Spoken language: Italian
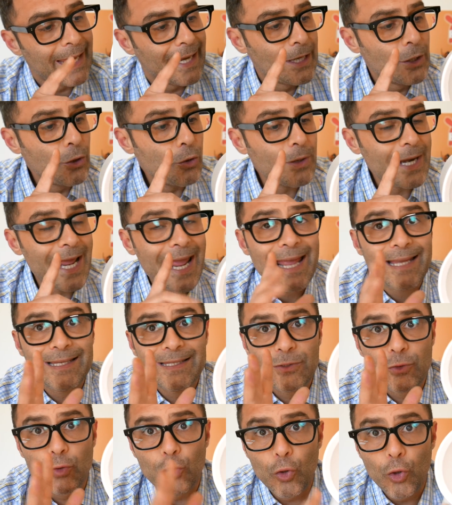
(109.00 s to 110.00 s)
Non è
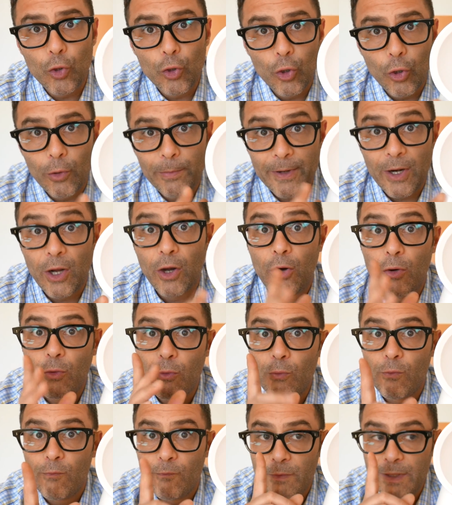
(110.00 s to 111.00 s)
solo però
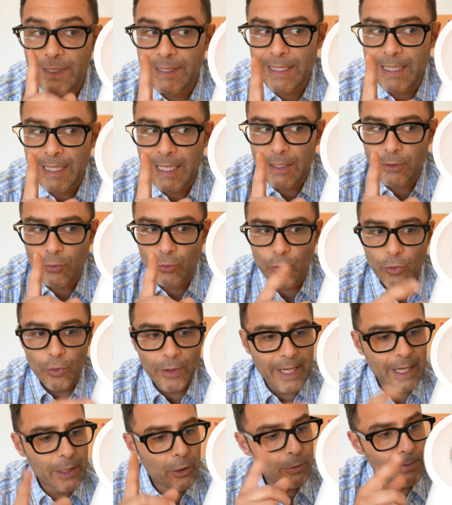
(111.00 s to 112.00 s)
un
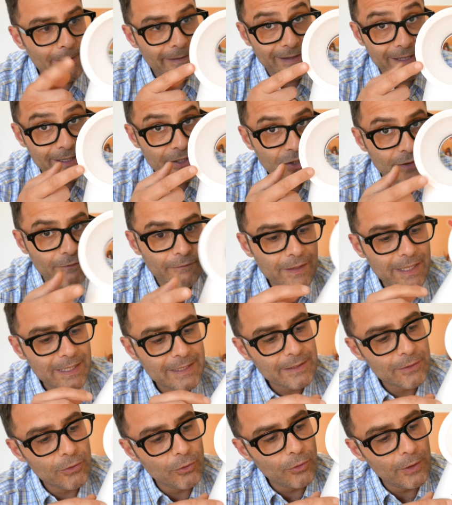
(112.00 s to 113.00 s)
ventilatore, come avete già
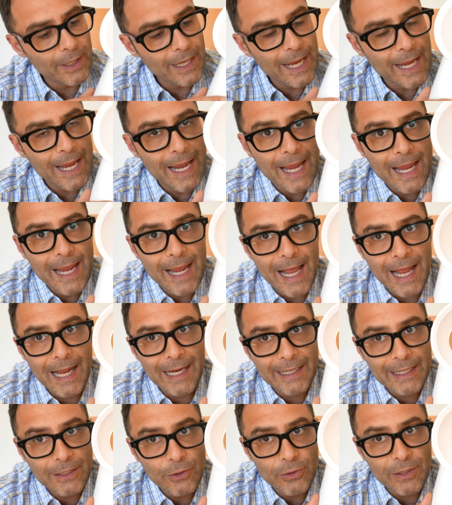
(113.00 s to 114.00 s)
visto è
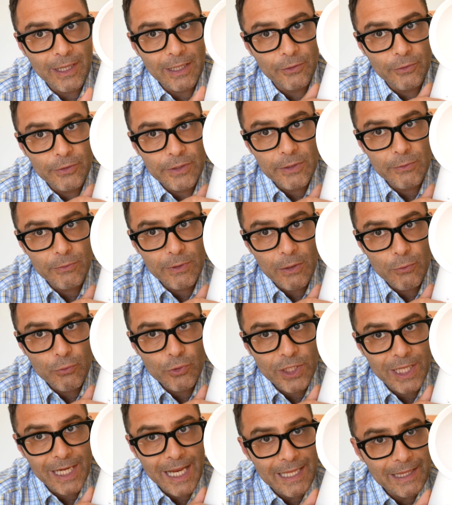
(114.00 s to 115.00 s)
anche dotato di una
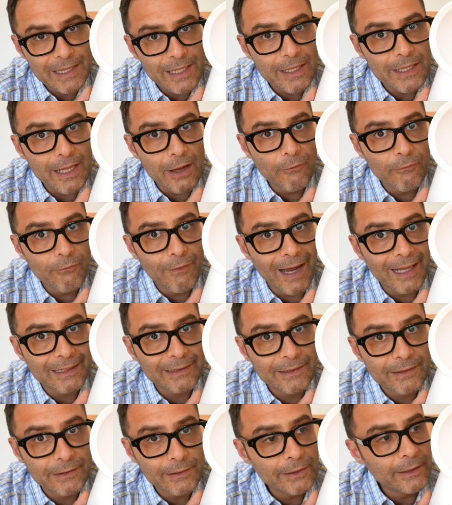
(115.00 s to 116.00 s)
luce LED da 1
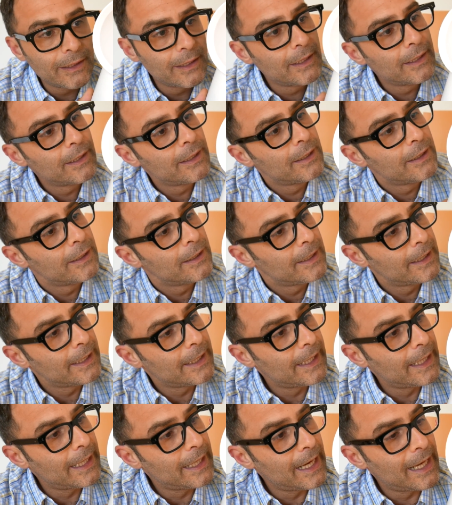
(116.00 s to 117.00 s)
watt
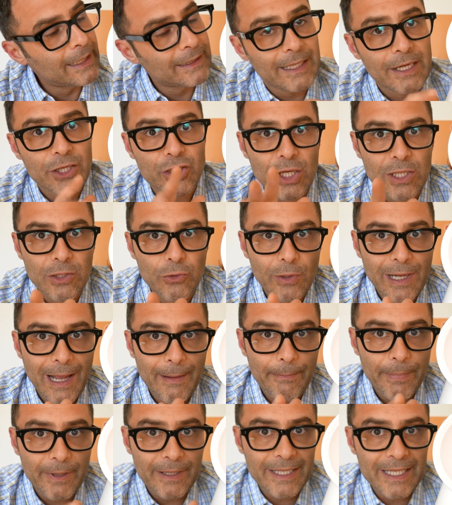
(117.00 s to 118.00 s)
a
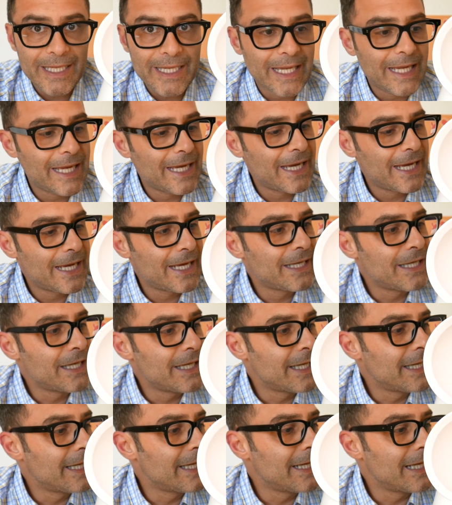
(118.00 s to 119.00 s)
300k di,
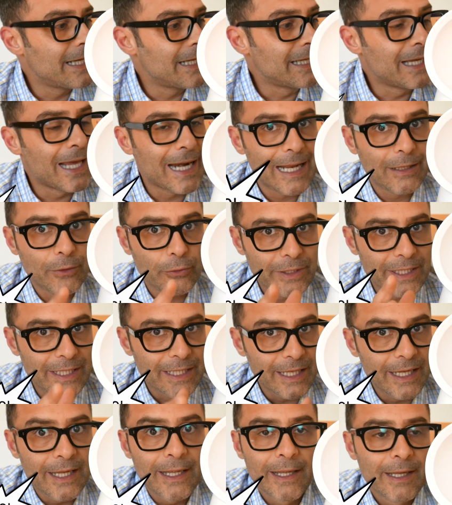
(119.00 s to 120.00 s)
di grado
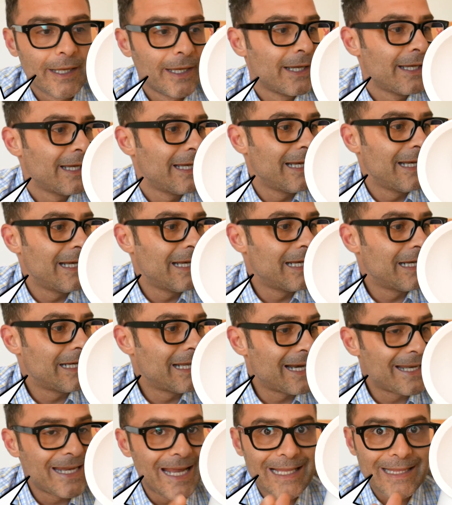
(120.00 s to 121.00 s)
di, il
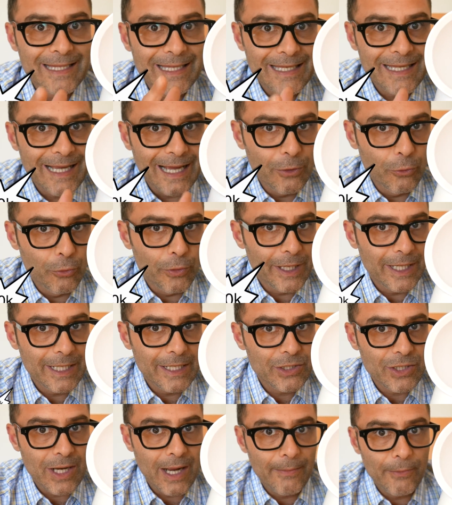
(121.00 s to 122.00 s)
gradiente di calore
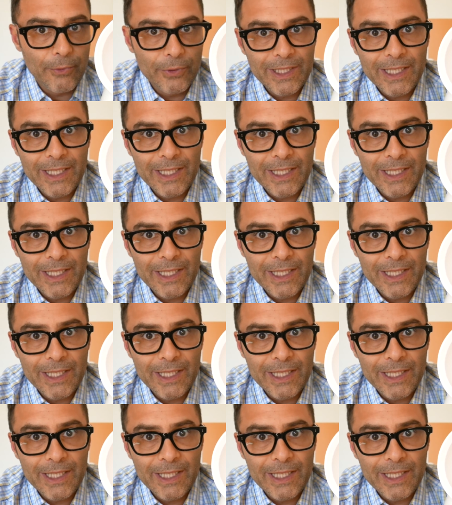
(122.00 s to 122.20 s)
diciamo